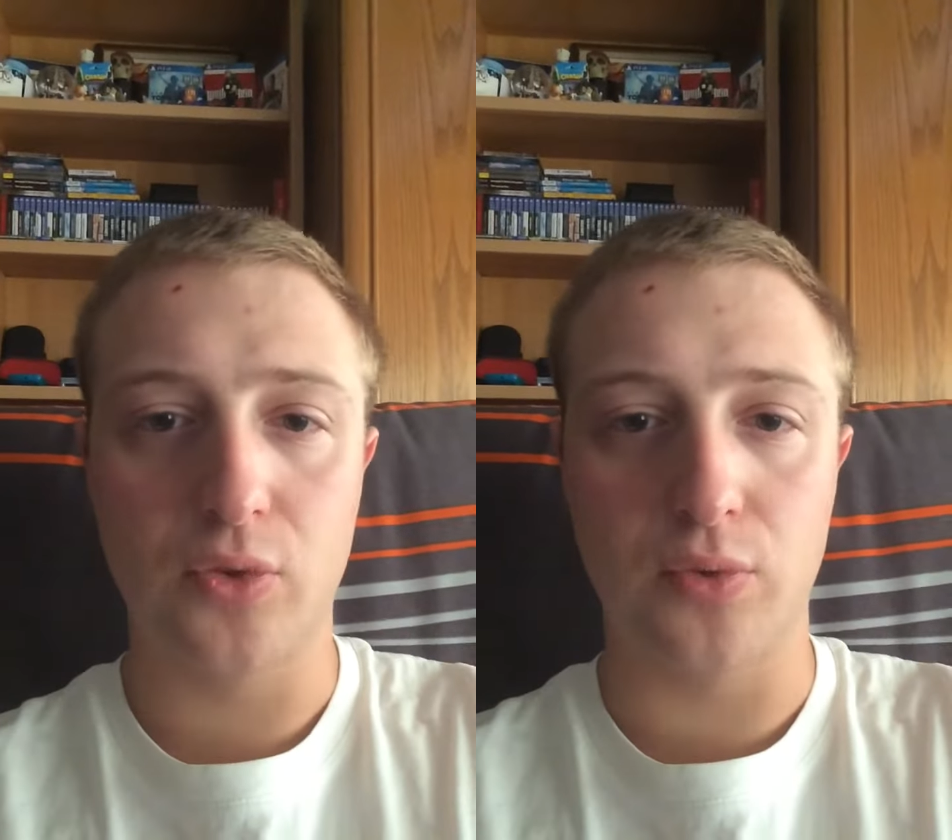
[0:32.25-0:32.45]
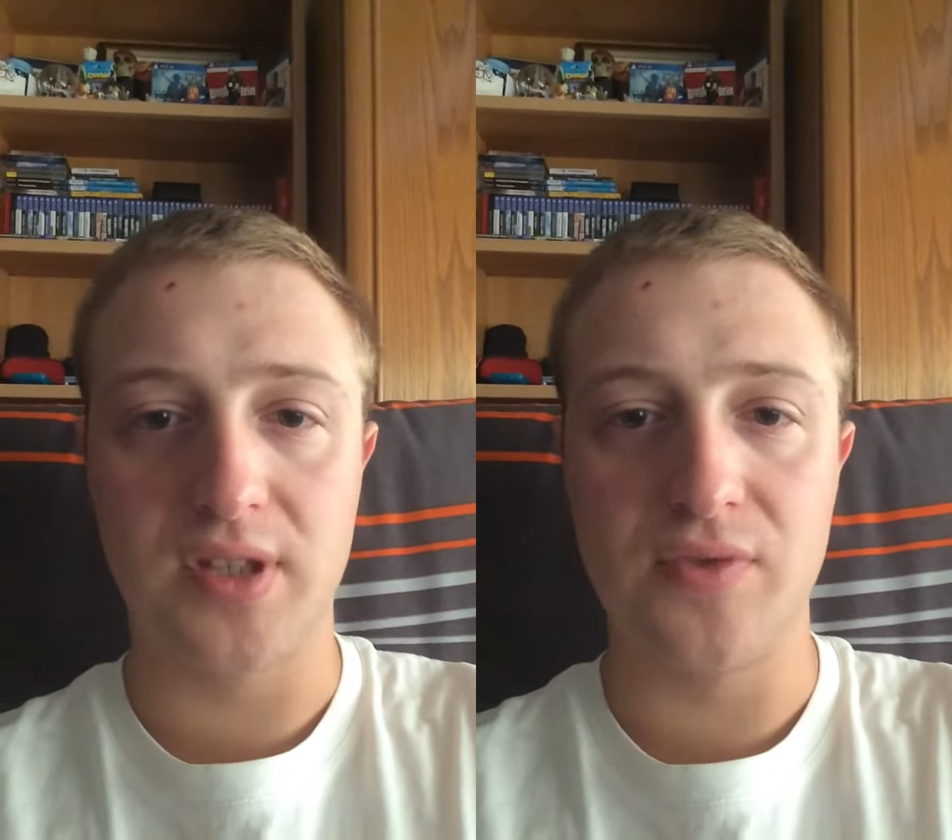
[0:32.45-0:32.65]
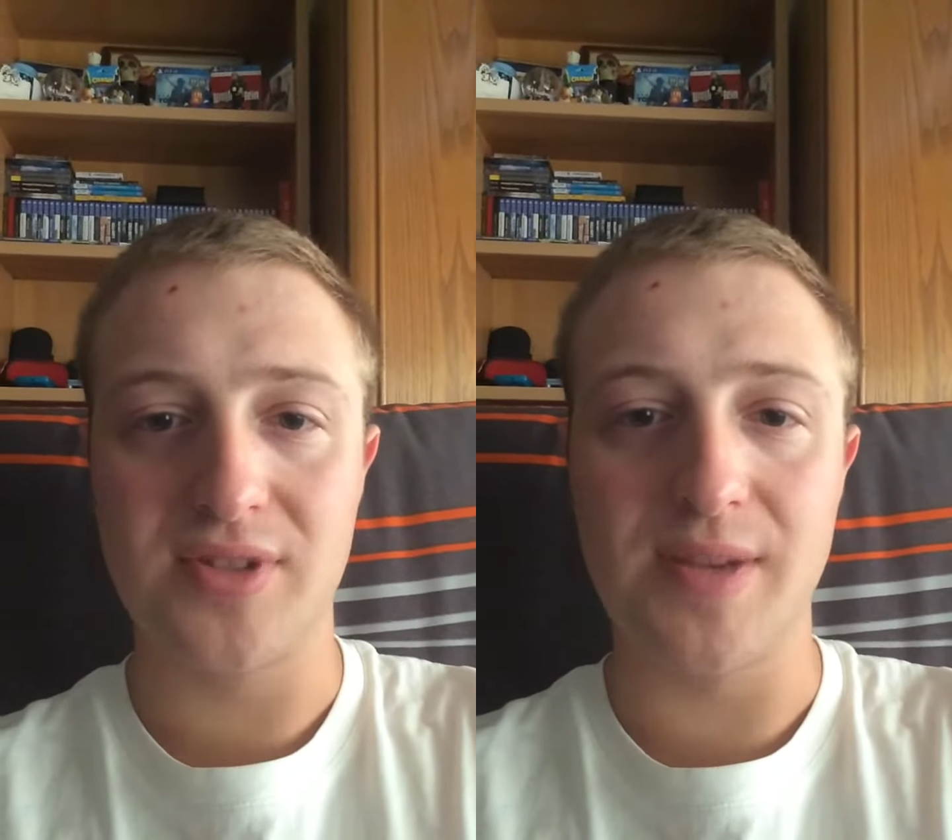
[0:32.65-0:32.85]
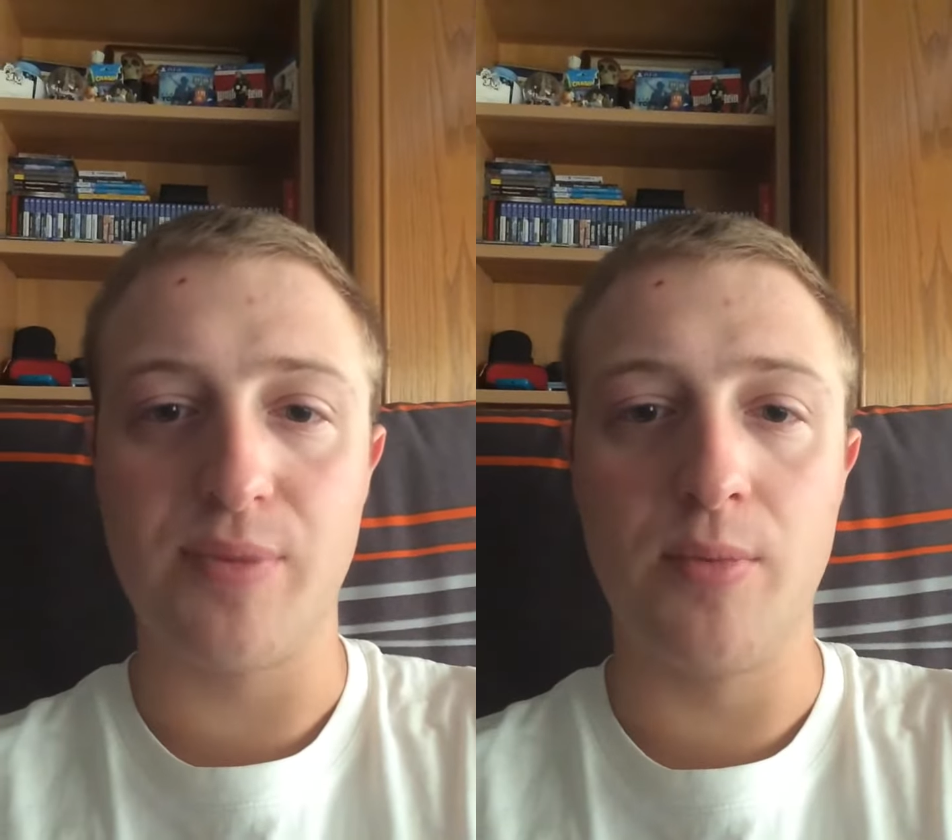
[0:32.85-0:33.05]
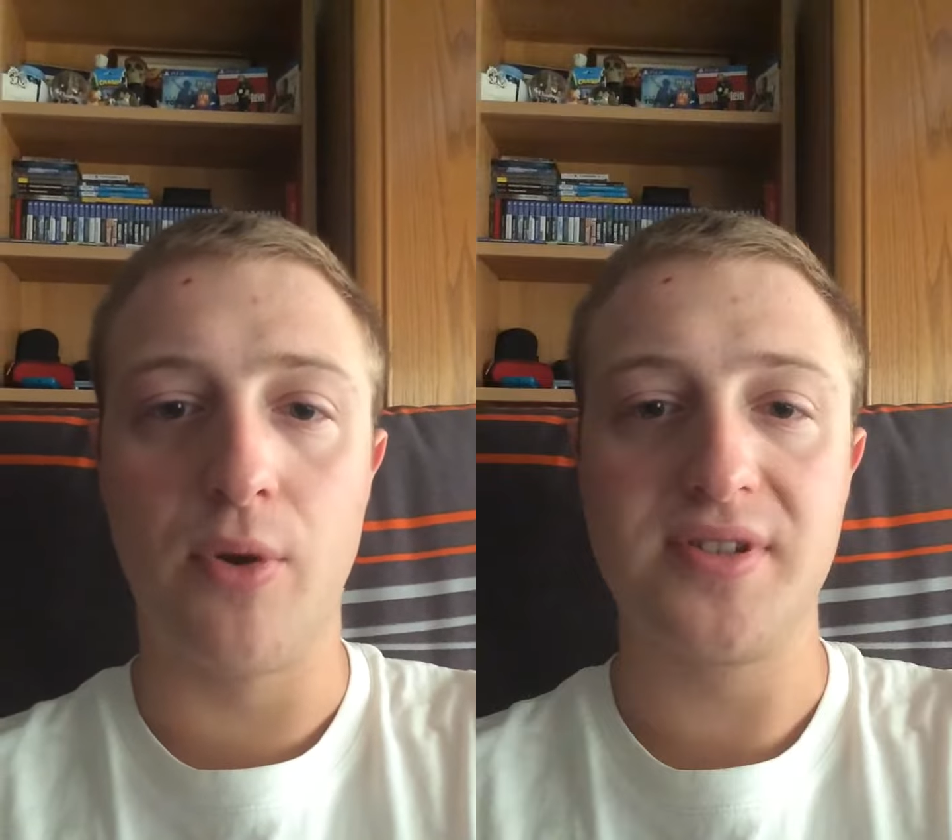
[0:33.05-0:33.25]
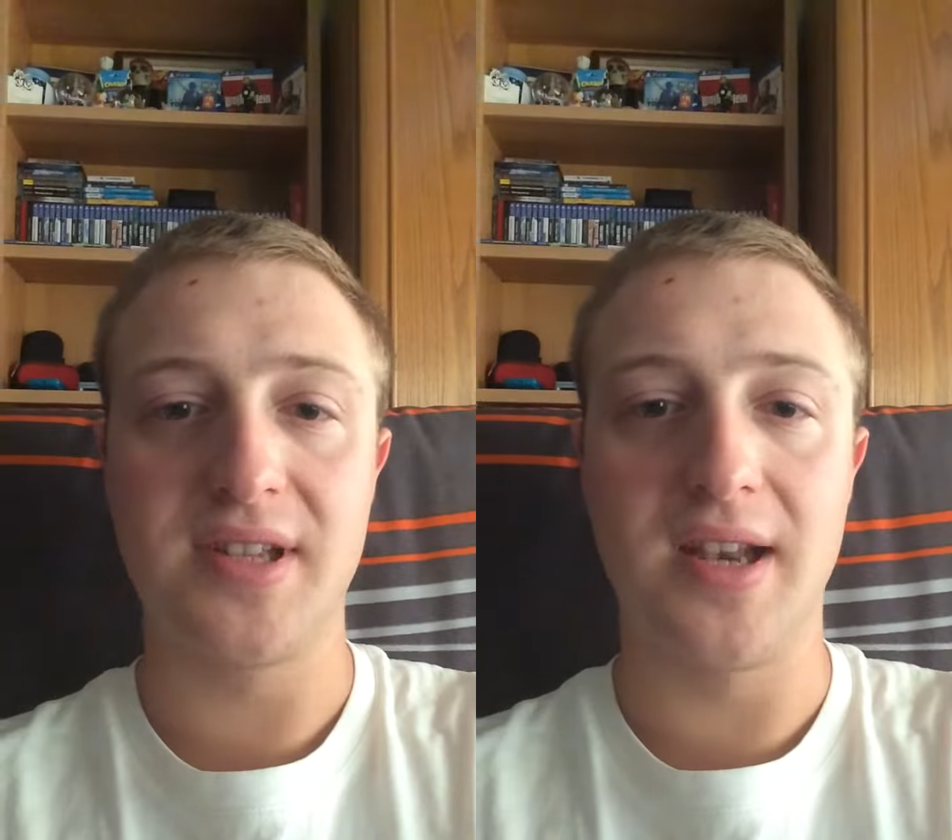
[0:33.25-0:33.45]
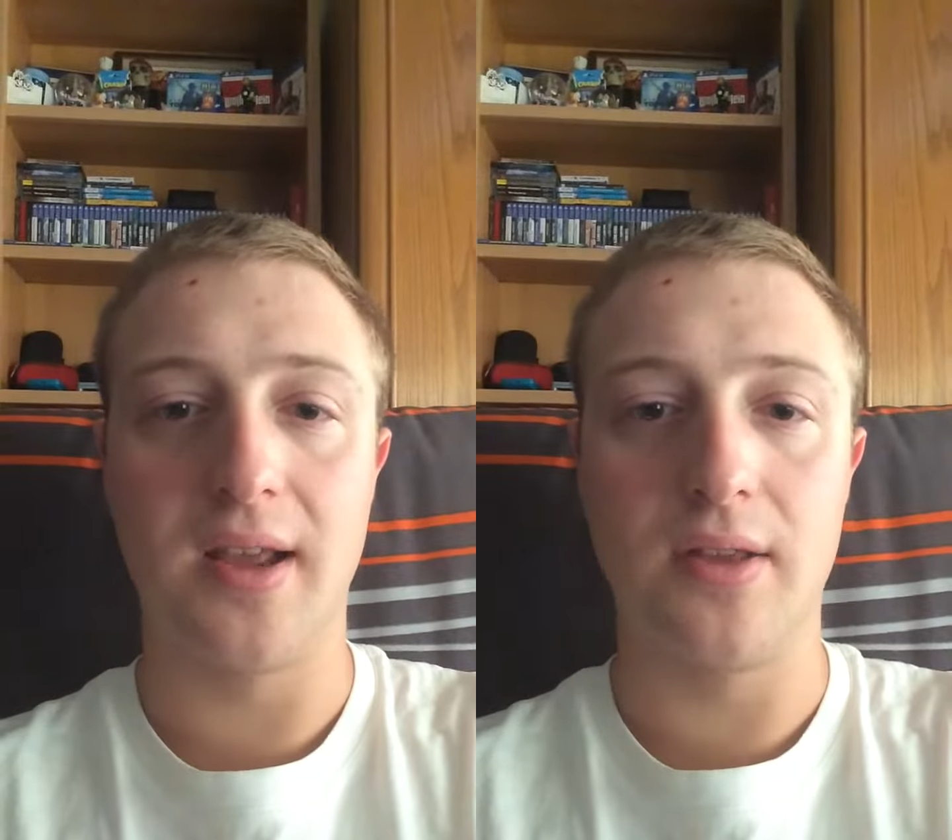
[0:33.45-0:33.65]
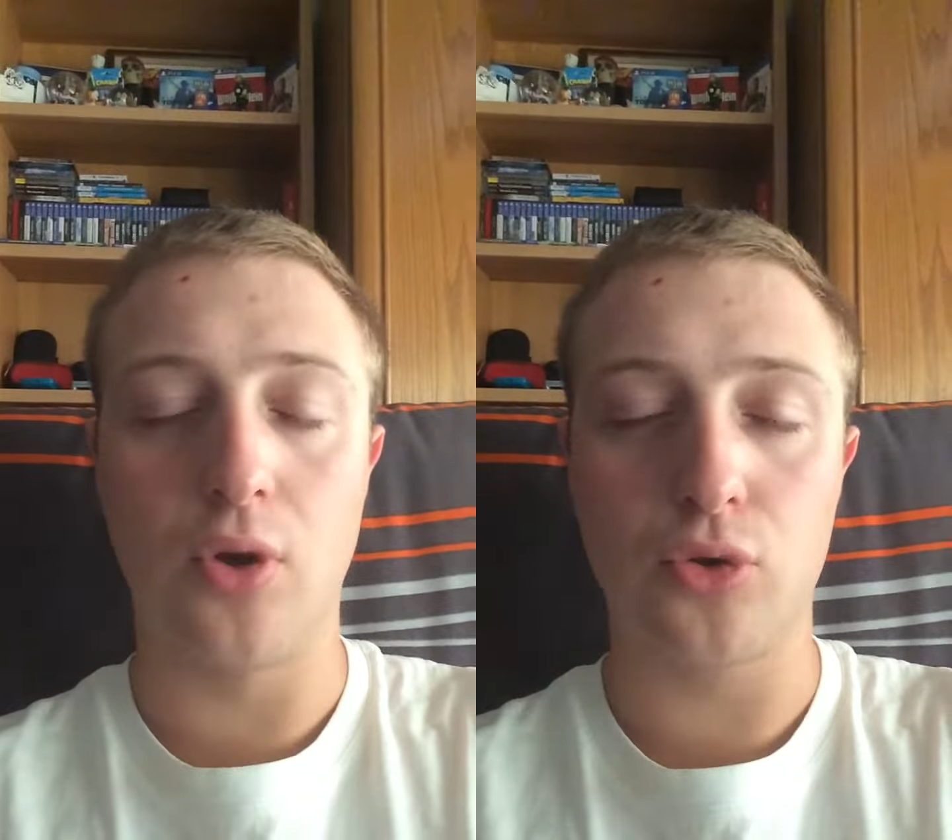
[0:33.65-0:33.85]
Donc ils vont simplement essayer de,